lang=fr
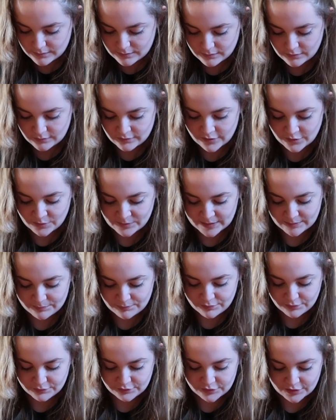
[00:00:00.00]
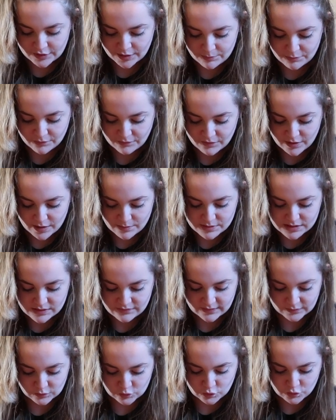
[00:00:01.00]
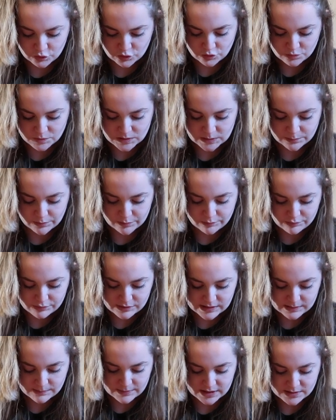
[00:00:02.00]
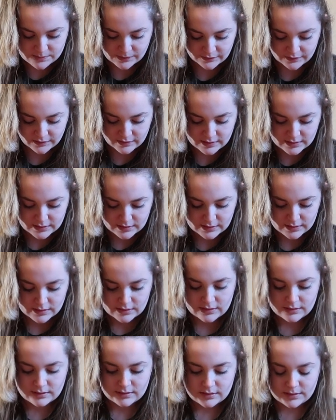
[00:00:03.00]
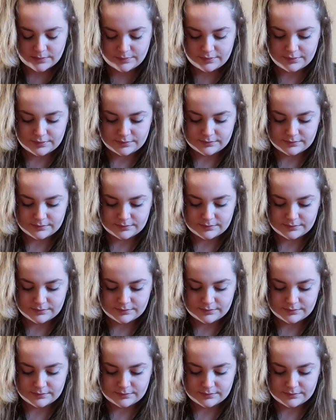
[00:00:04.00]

on va en mettre plusieurs pour voir, mais j'ai fait un tout petit peu plus épais je pense. Hop.